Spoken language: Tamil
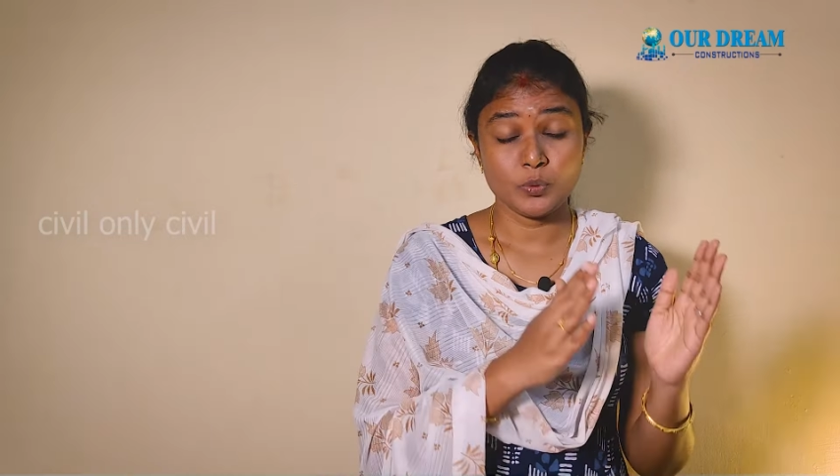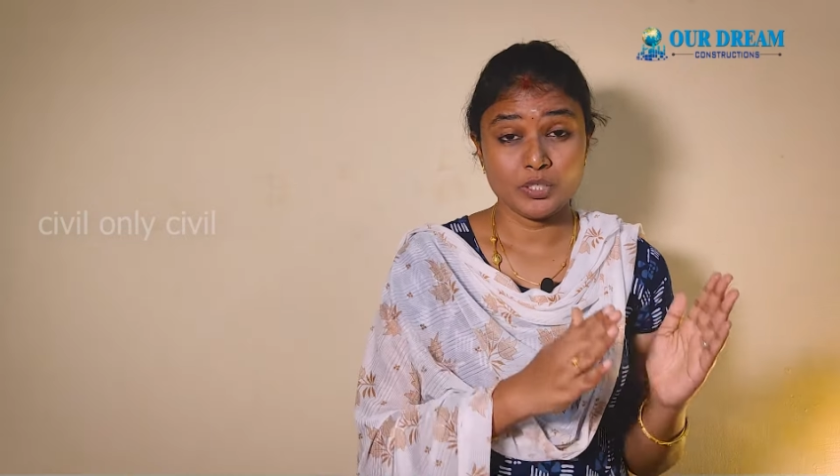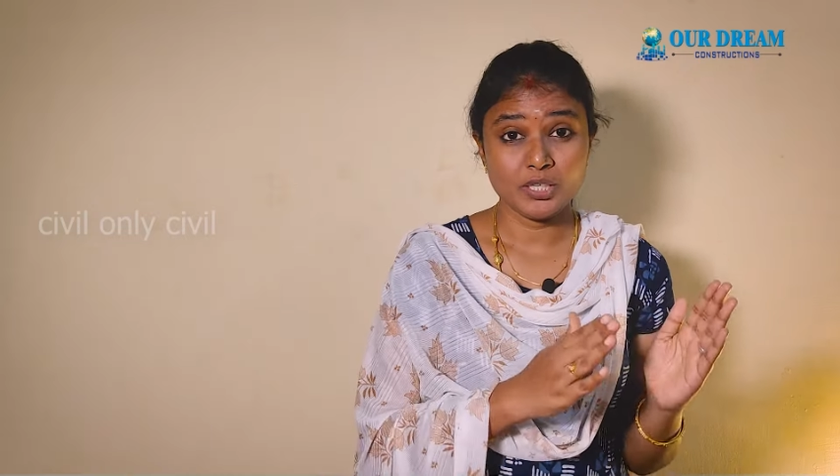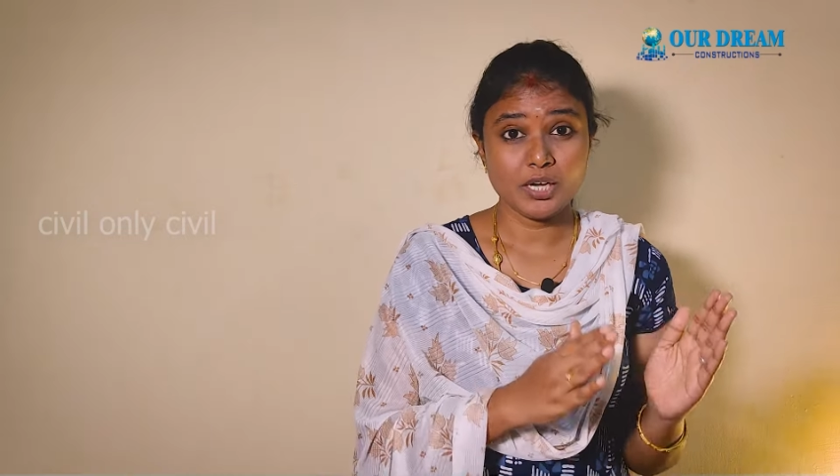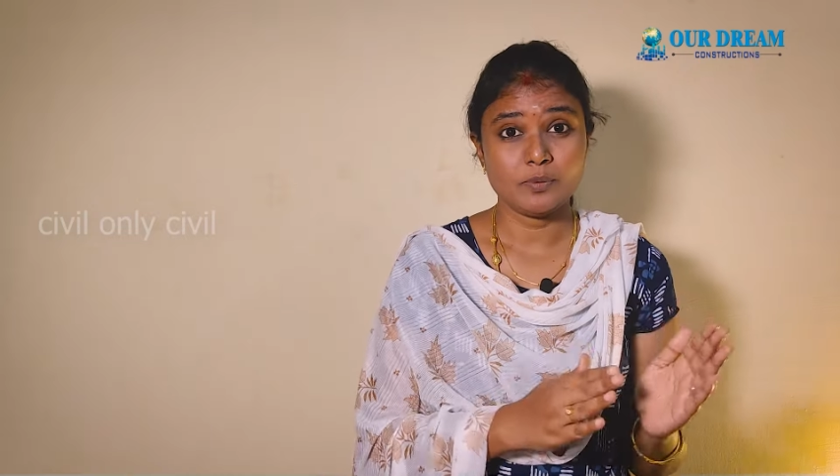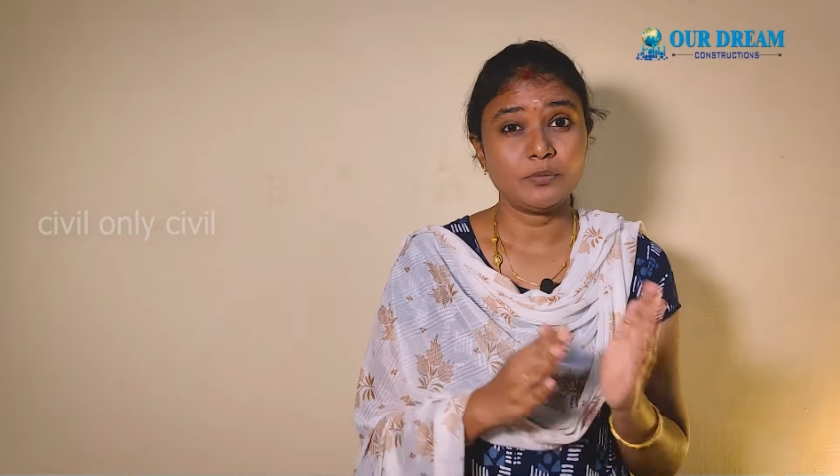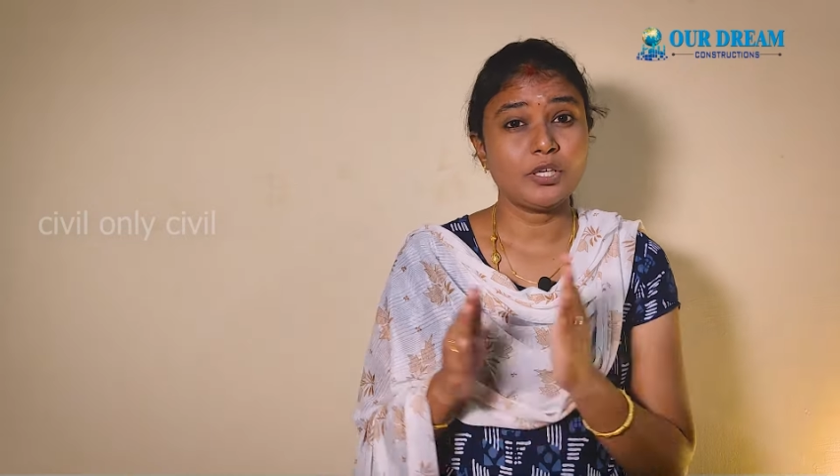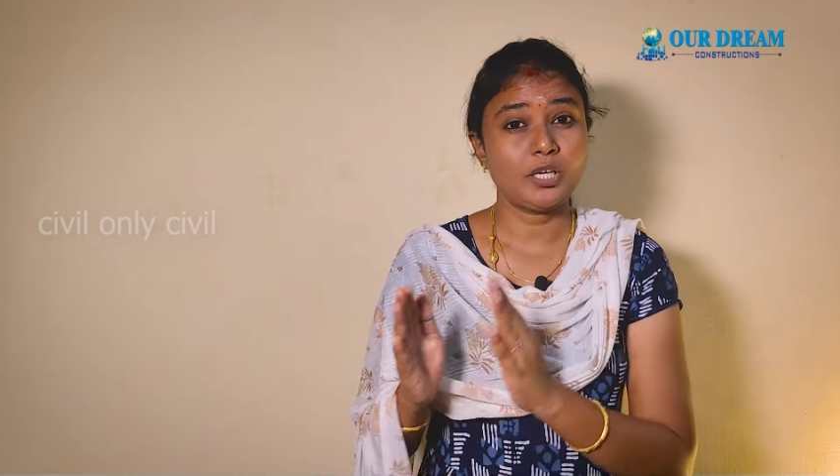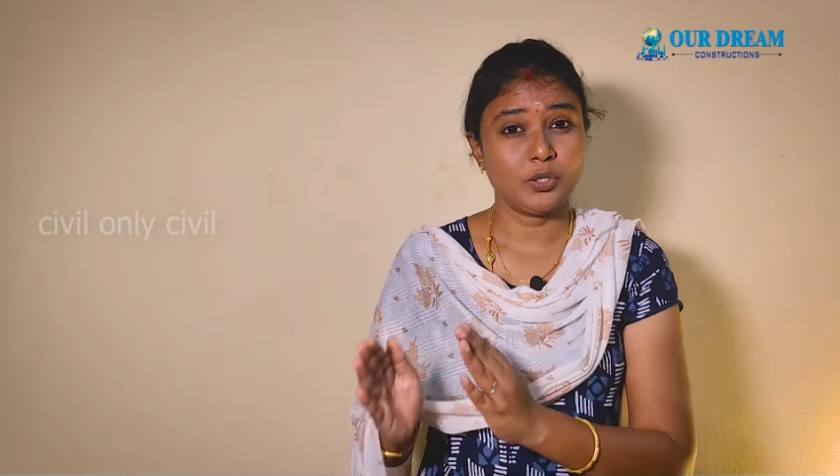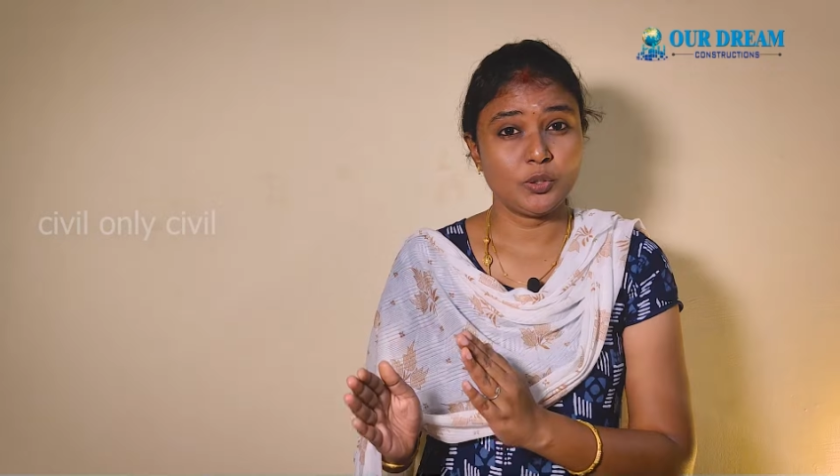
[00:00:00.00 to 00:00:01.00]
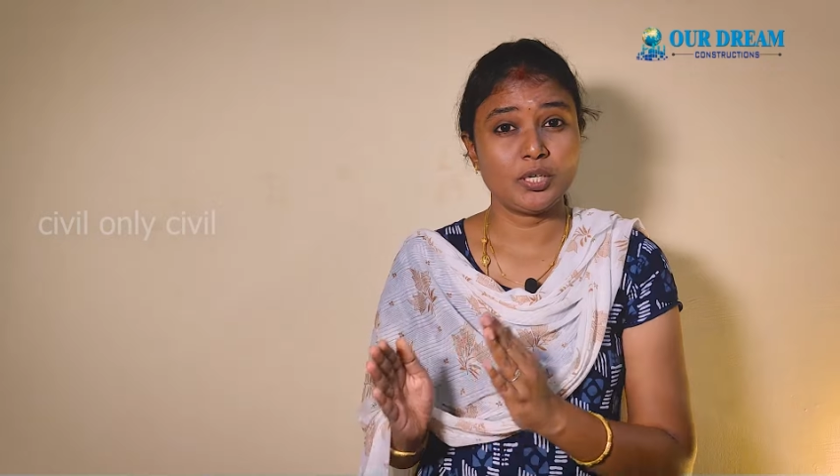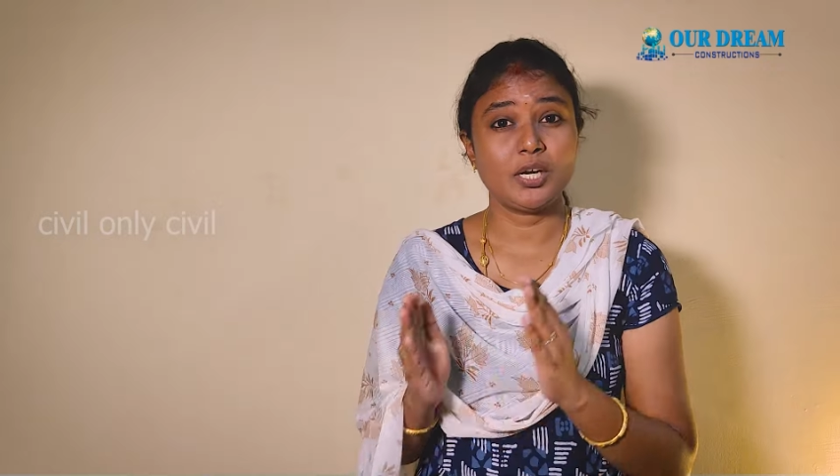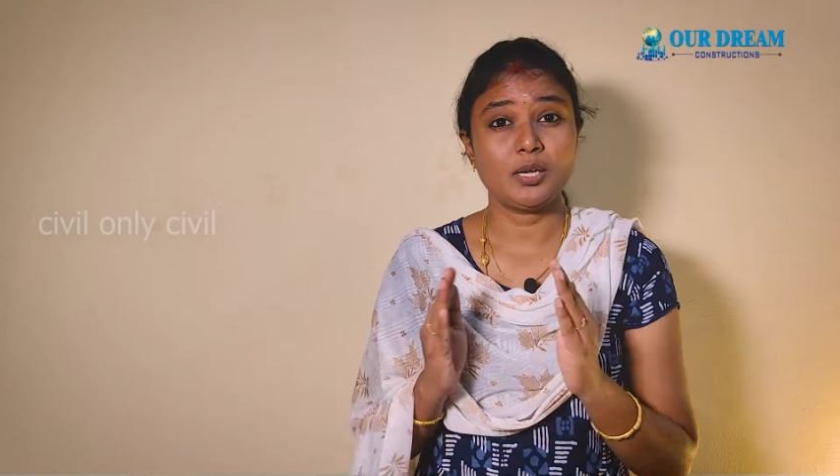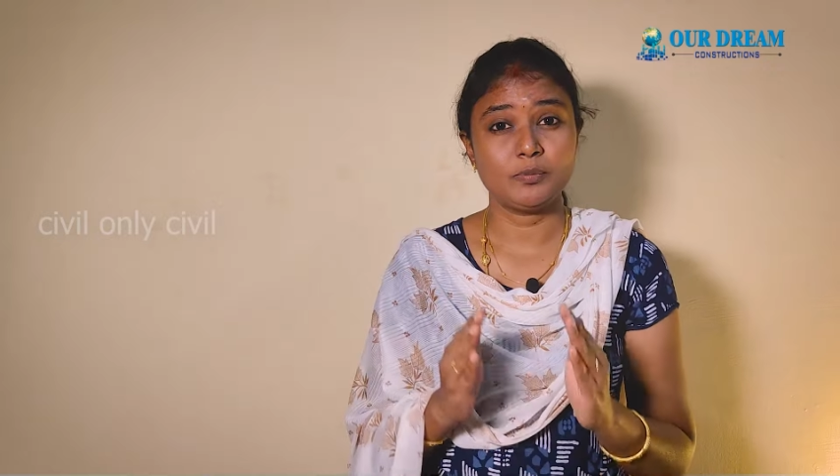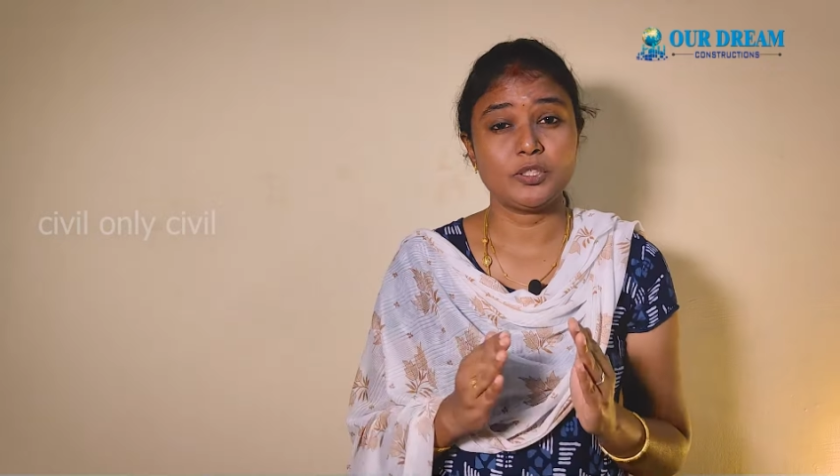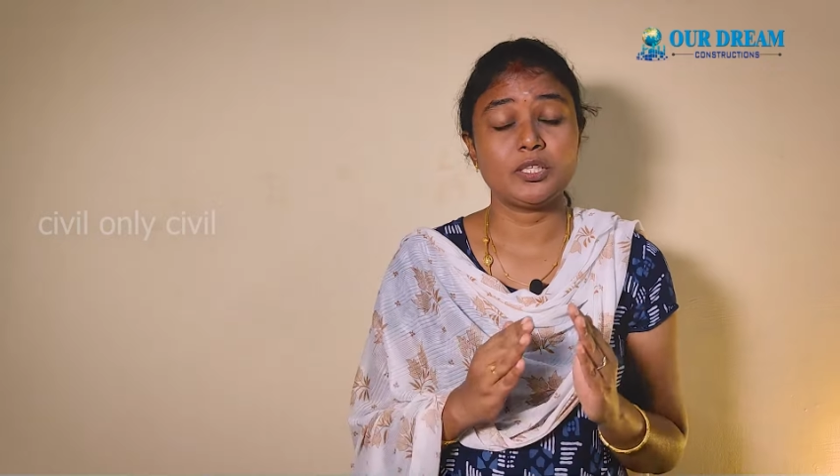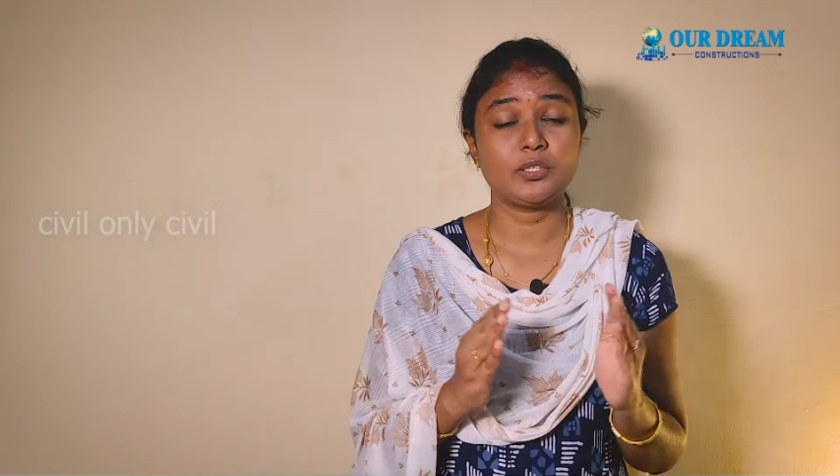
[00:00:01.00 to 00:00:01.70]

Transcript: ஒரு காலமுக்கு இன்னொரு காலமுக்கு